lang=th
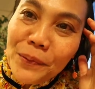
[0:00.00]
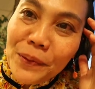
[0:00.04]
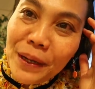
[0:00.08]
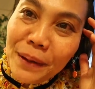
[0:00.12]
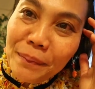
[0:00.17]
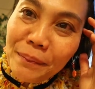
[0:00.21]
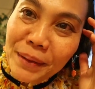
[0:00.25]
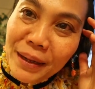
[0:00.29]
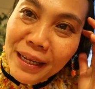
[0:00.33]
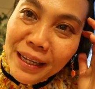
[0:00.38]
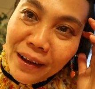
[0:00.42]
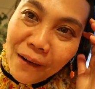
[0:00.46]
นั
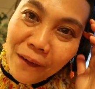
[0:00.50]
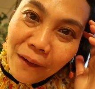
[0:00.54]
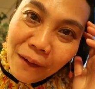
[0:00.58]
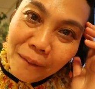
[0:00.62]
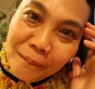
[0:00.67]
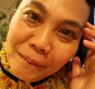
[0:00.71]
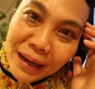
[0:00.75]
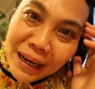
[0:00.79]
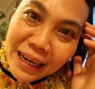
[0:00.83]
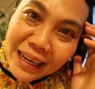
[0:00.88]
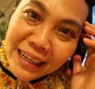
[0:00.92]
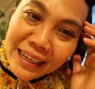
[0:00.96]
กบินออก
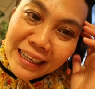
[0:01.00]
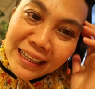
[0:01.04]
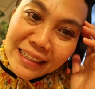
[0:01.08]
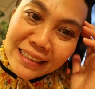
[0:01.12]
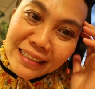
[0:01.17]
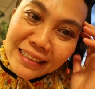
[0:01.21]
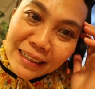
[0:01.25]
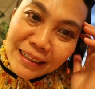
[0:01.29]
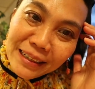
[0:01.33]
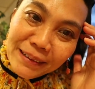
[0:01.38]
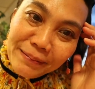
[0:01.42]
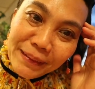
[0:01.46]
ไปนี่
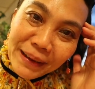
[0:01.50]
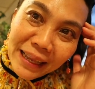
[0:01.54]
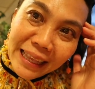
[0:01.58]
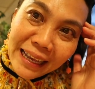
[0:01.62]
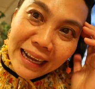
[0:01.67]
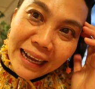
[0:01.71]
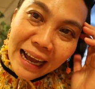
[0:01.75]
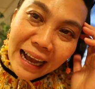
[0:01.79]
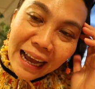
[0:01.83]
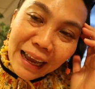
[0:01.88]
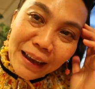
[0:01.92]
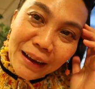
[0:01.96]
จะเป็น
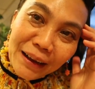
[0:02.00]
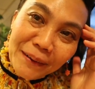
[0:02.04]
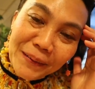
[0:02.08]
ยังไง